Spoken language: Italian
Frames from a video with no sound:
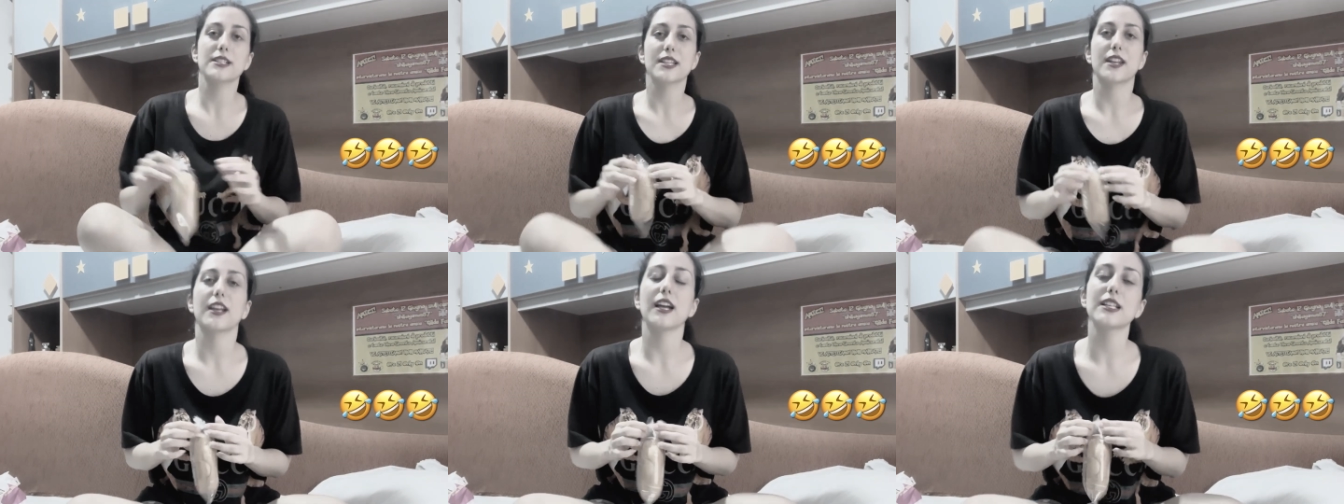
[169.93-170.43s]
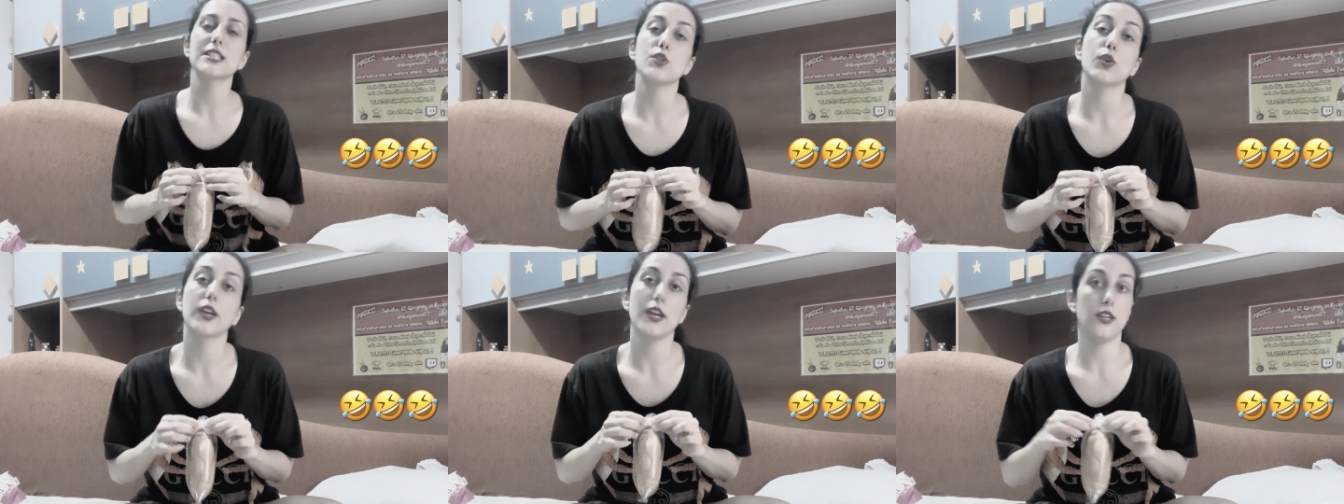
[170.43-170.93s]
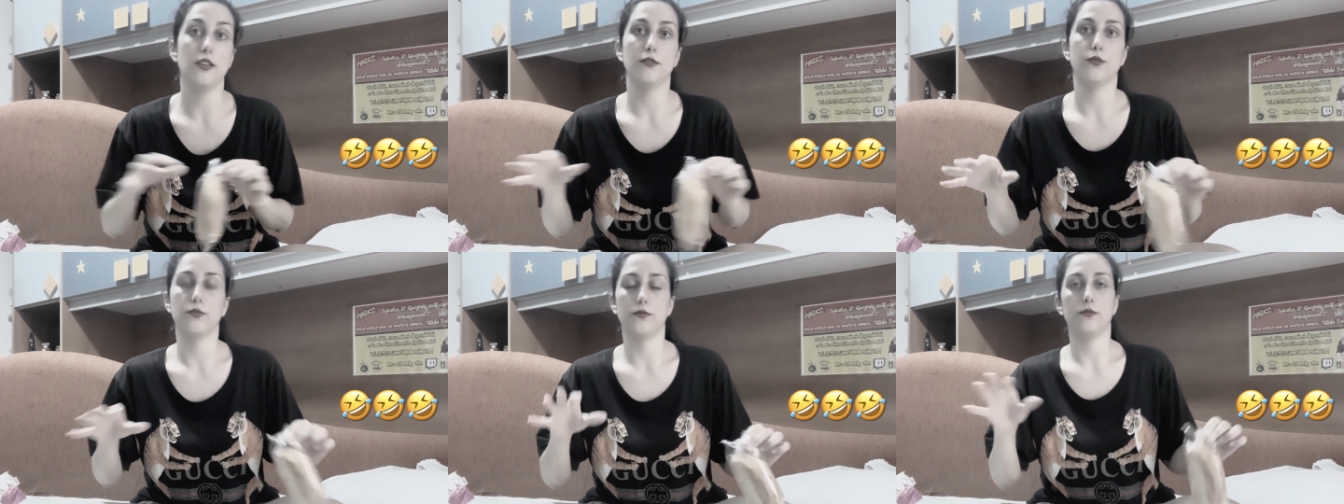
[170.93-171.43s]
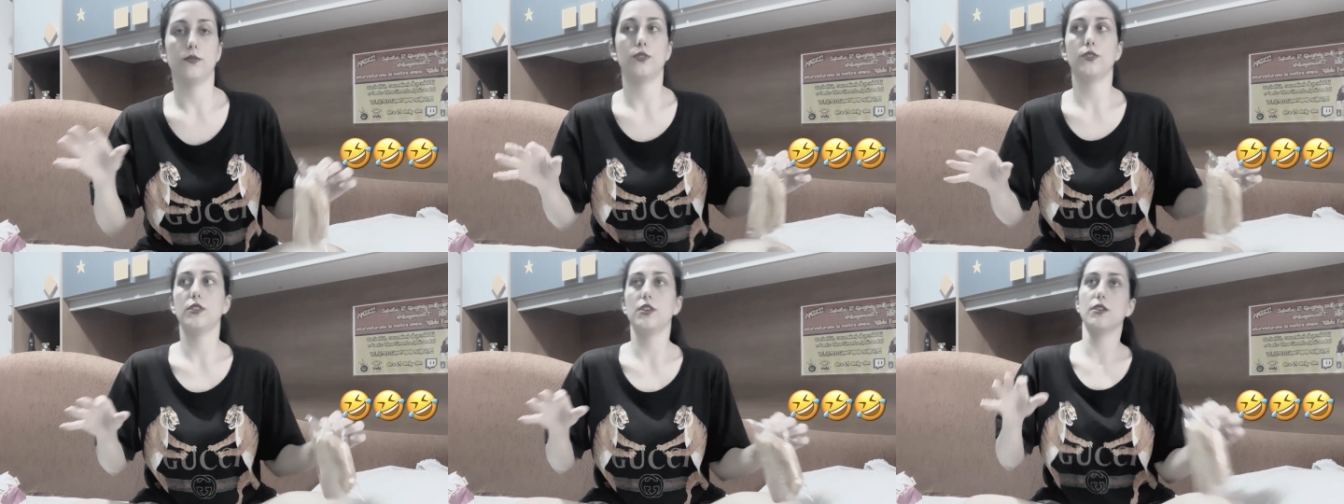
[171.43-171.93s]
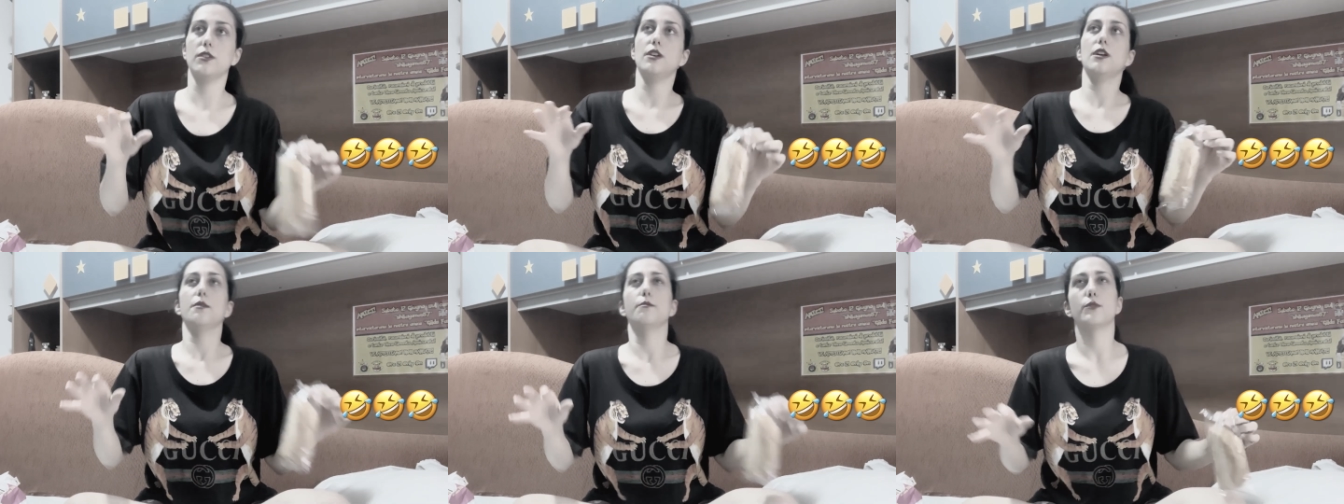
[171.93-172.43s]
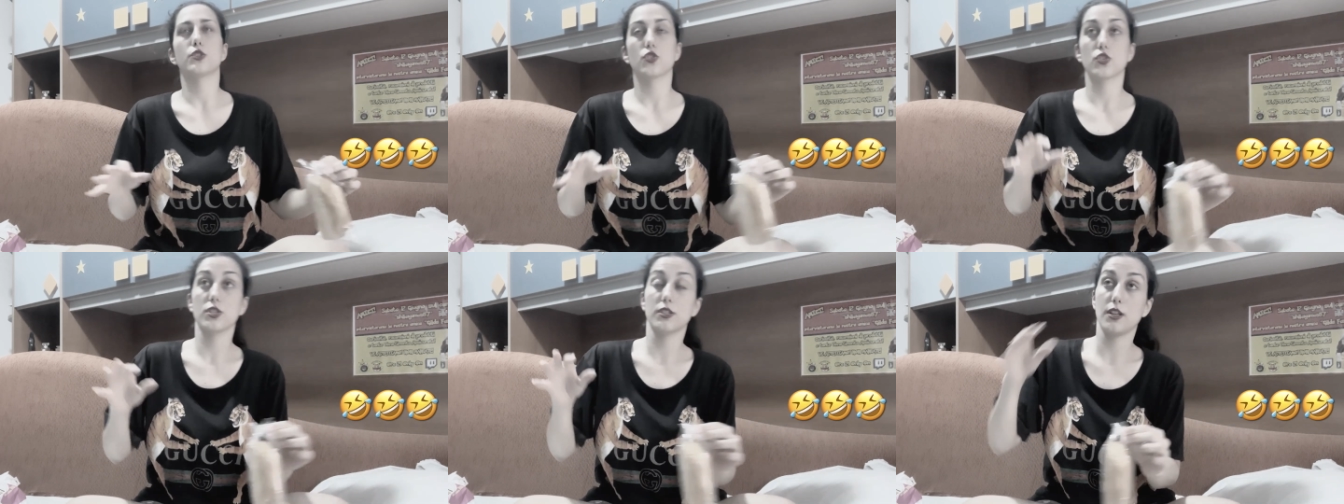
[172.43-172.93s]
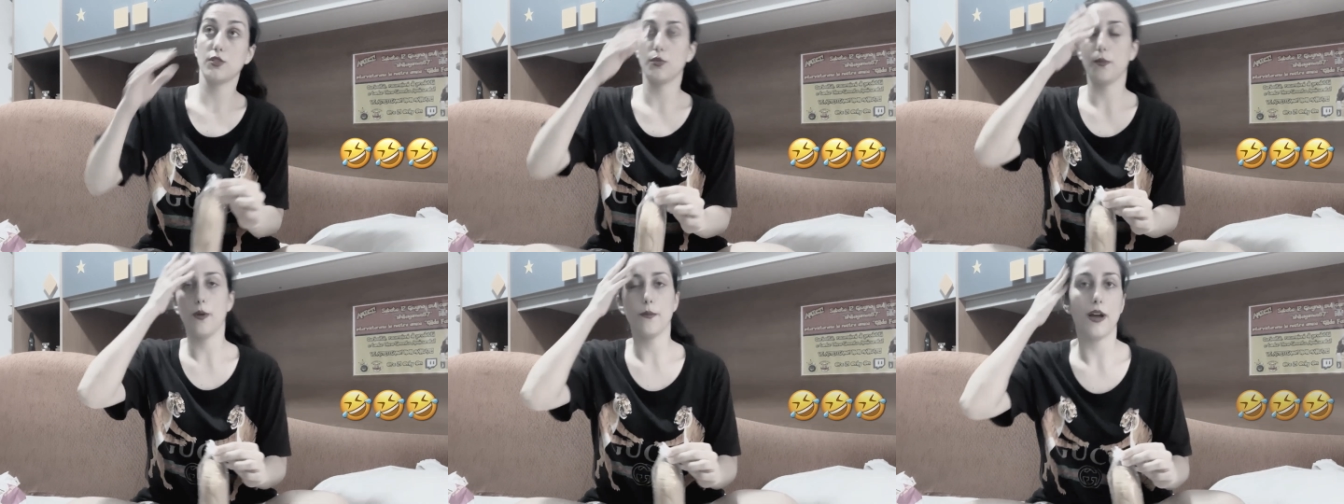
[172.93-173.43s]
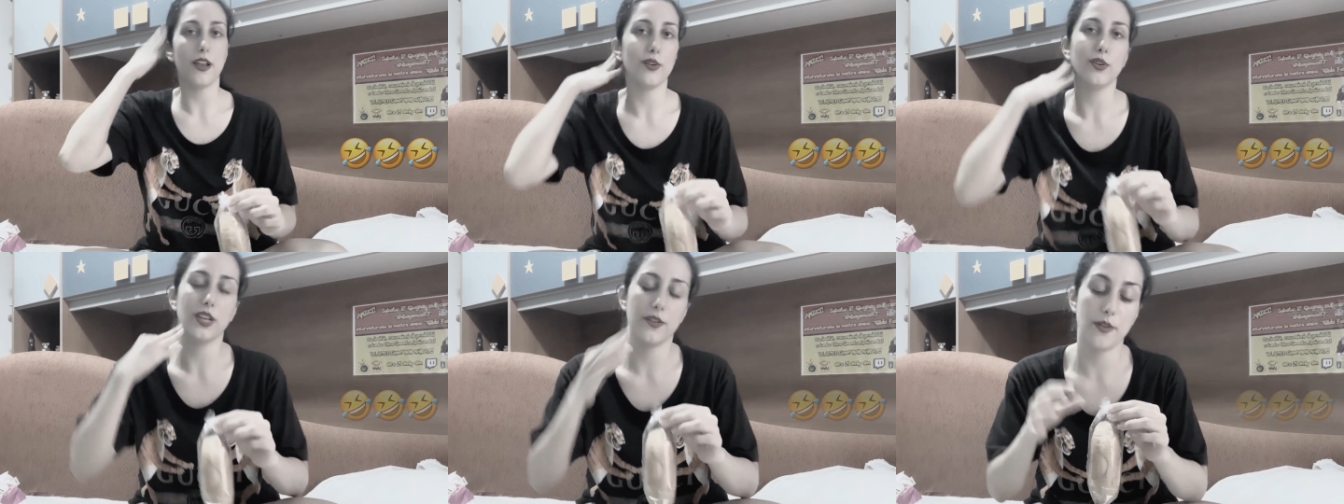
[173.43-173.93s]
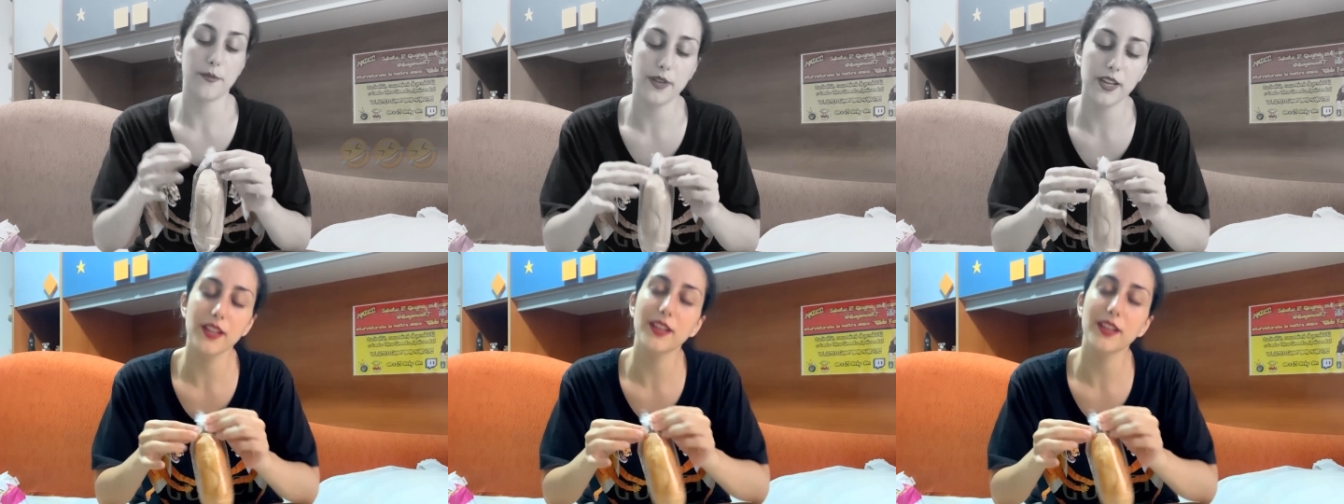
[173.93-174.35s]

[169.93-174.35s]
ragazzi, ok? Oddio, mi sto sentendo un po' male, ok va bene.